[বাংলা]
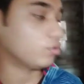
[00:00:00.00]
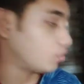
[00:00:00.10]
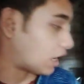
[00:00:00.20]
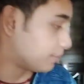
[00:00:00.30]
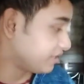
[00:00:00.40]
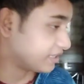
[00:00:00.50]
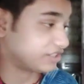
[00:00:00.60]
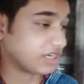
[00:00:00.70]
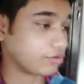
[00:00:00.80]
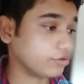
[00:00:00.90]
তো আমি
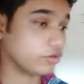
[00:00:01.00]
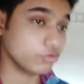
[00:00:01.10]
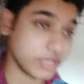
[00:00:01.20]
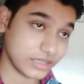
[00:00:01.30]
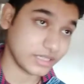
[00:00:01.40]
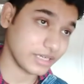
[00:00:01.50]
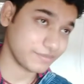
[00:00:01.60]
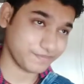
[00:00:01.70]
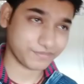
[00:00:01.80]
হচ্ছে এখন দুধ আনতে